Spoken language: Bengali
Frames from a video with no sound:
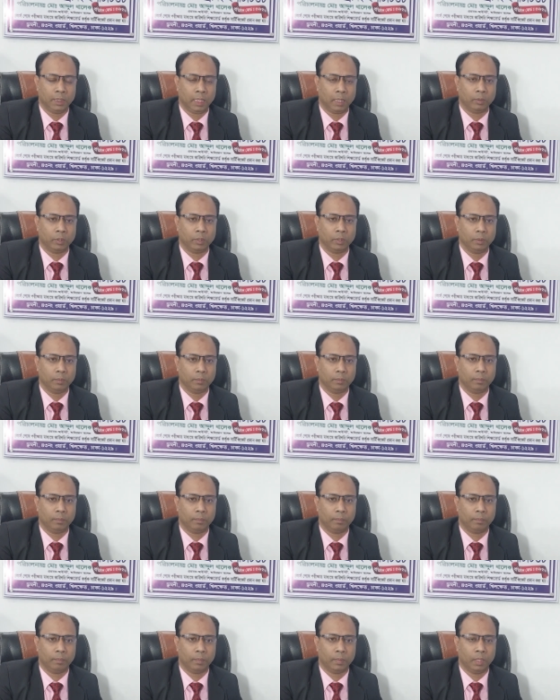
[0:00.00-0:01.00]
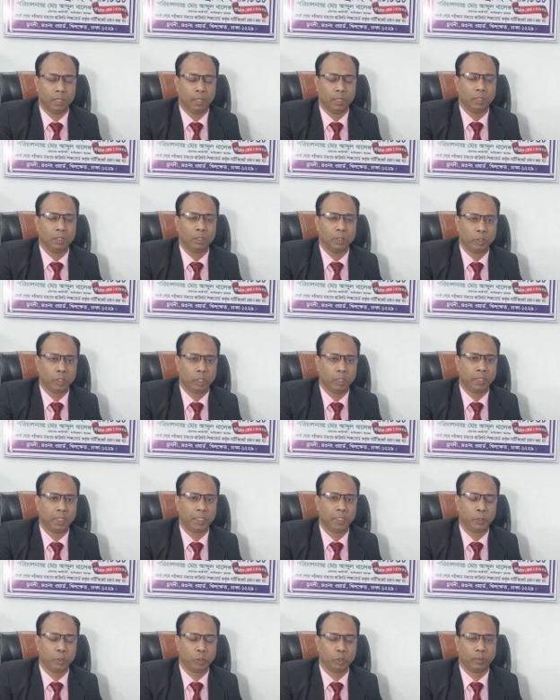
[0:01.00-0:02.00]
যেমন
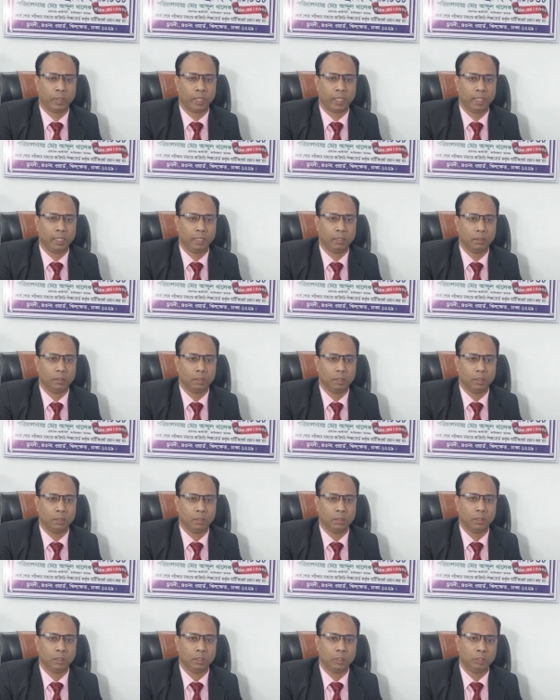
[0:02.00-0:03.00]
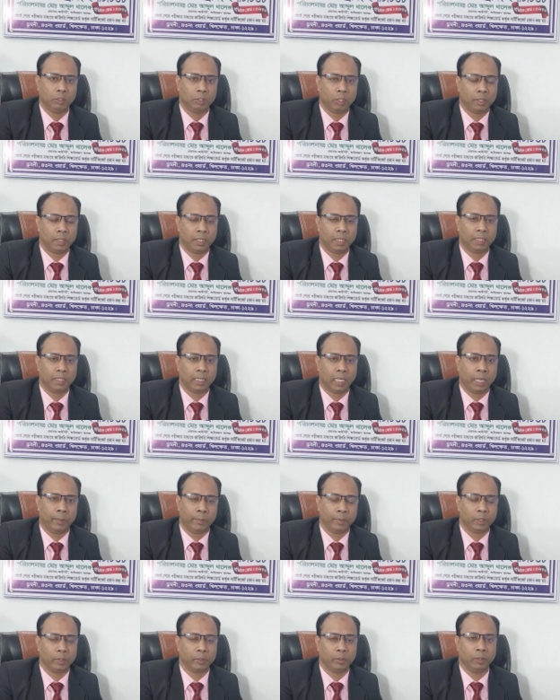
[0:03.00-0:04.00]
সঠিক সময়ে সঠিক
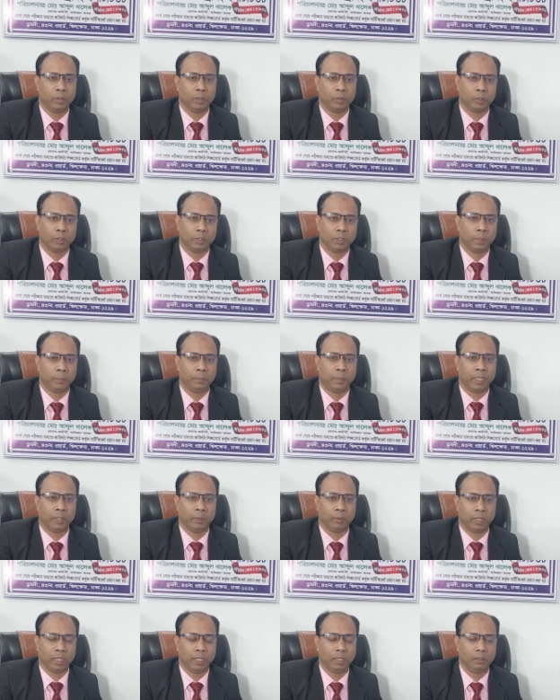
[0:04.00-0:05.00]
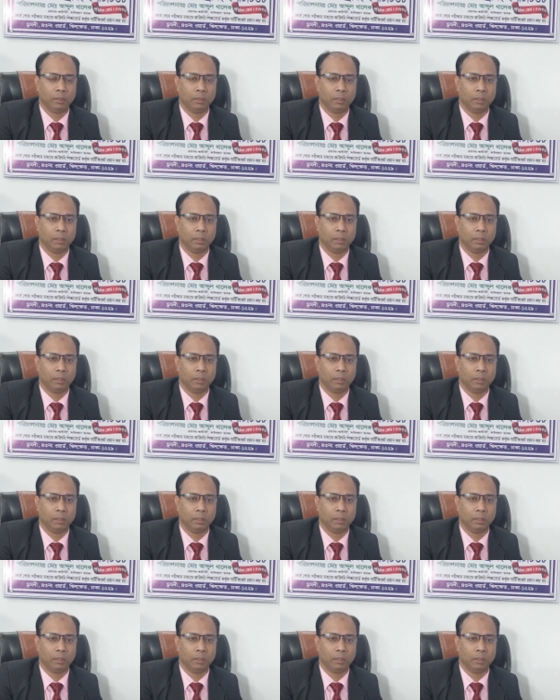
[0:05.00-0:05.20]
আবেদনগুলো করতে পারো না